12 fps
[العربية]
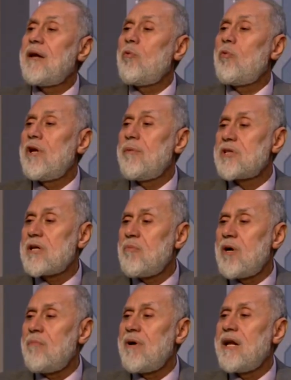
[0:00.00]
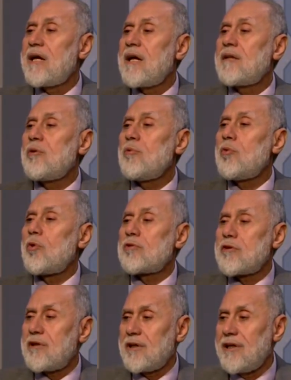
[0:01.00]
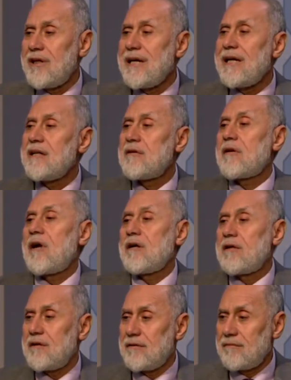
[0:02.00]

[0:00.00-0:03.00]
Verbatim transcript: الأولى بيسموها ملكة النطق اللي هي الإدراك